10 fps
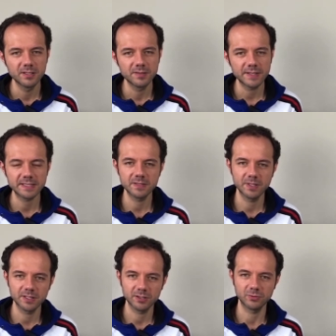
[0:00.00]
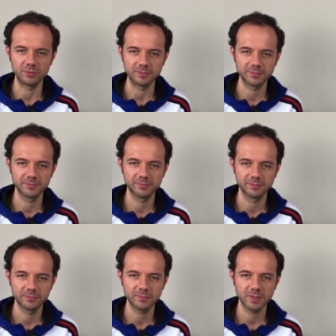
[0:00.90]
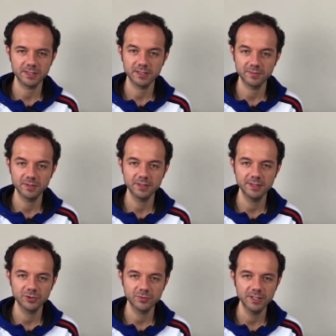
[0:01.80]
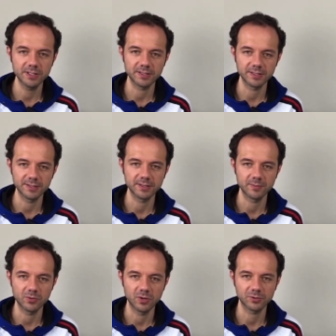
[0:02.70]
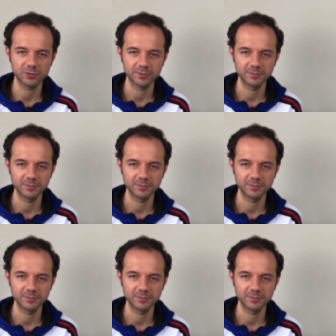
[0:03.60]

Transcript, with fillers: was kann man da tun? Das ist wirklich schwierig in dieser Branche.